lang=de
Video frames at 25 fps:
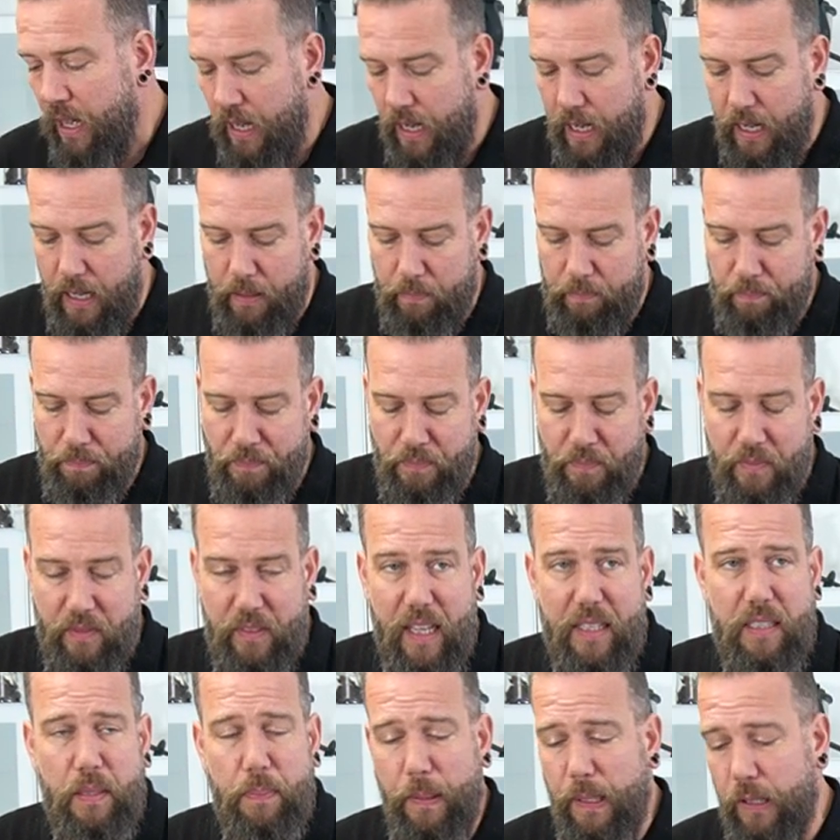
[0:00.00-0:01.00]
Ähm,
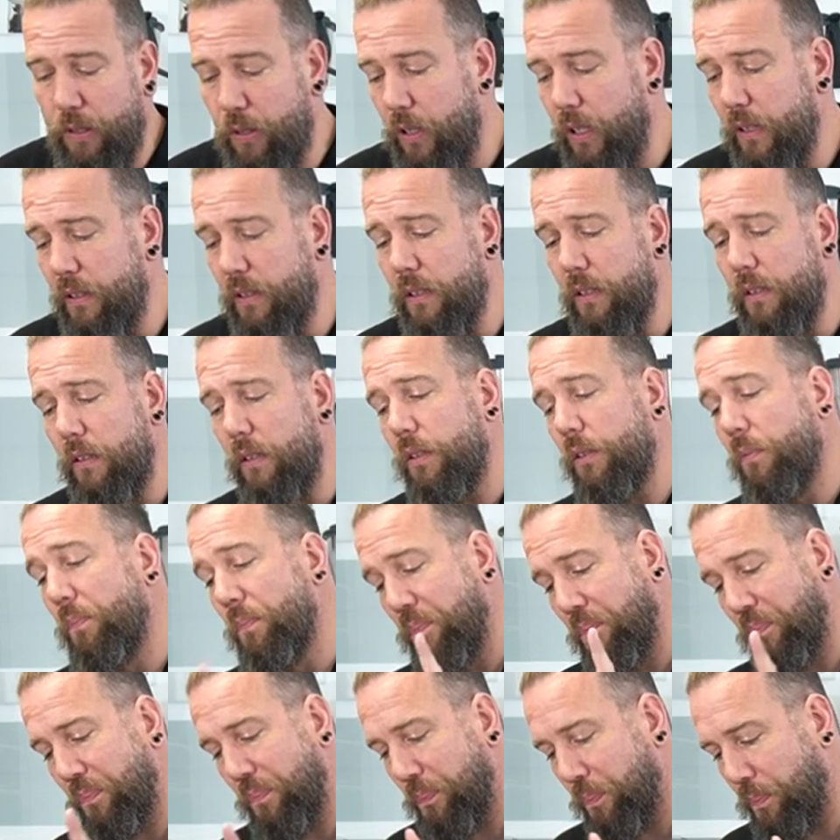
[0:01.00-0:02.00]
das bedeutet,
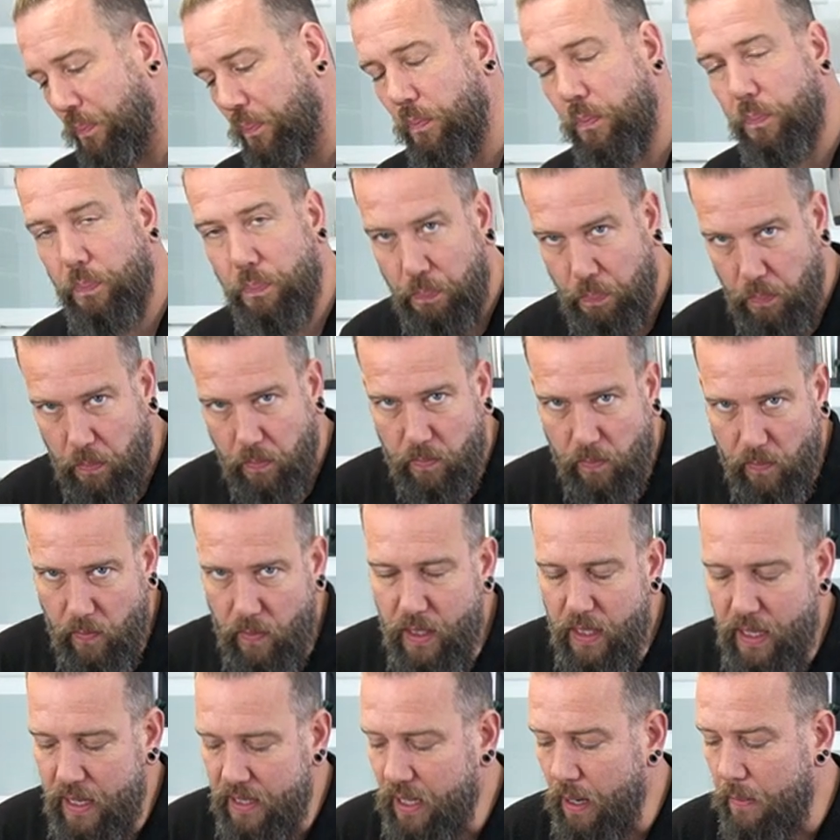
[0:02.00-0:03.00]

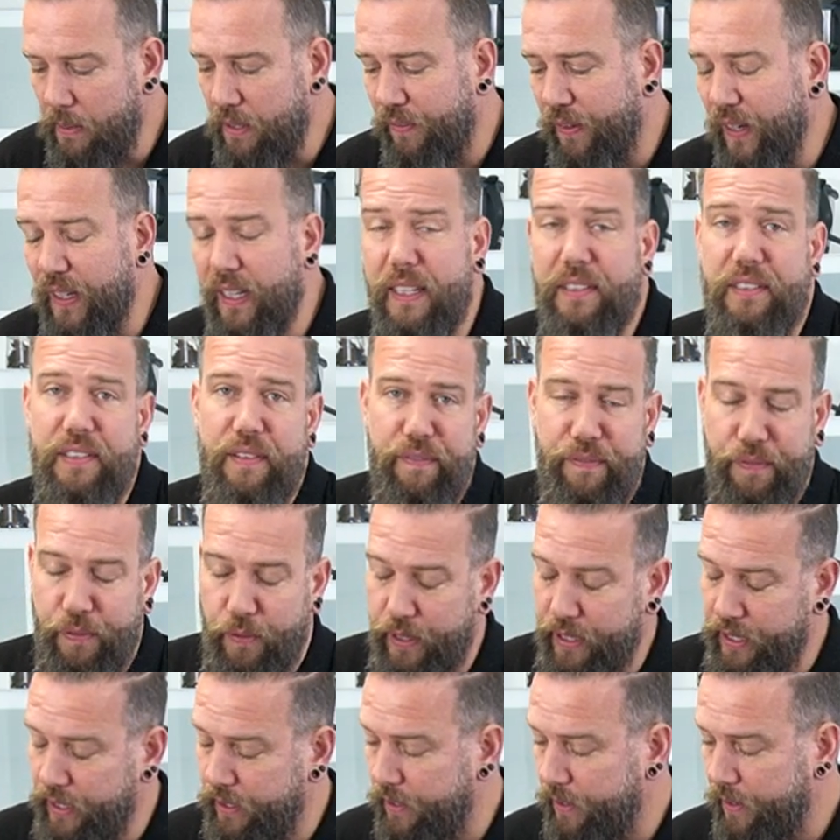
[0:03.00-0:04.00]
das habe ich vergessen
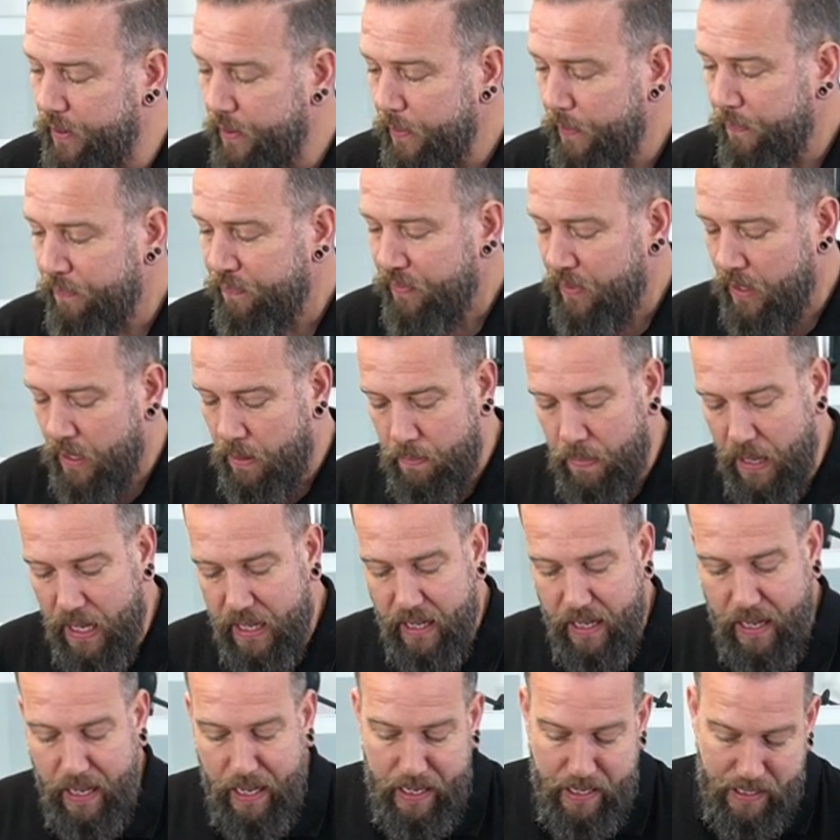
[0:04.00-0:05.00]
vorhin bei
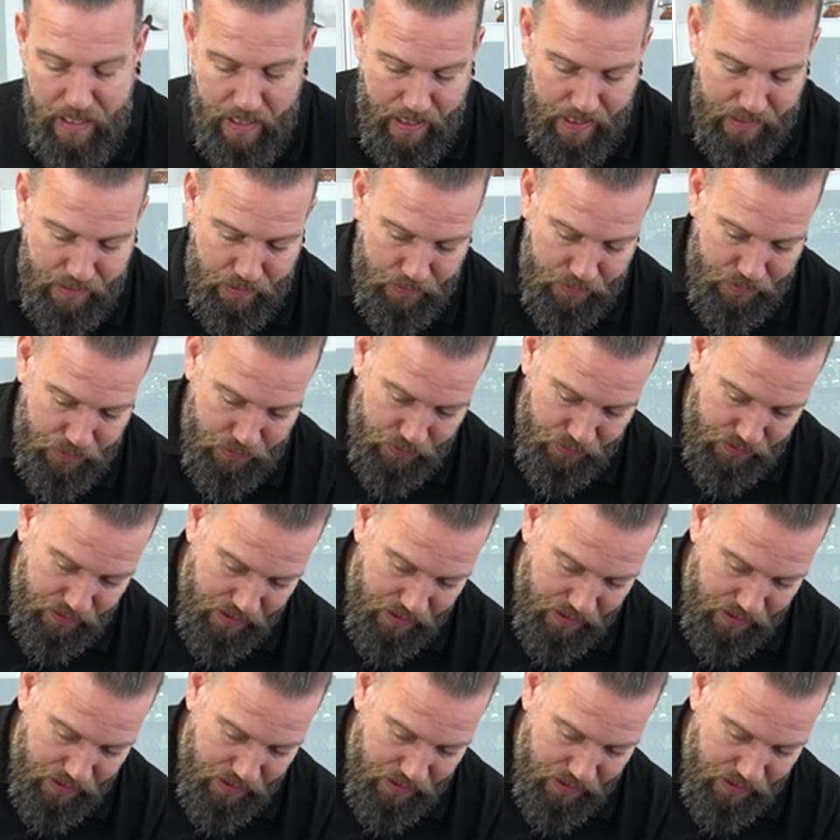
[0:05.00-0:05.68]
der Einleitung zu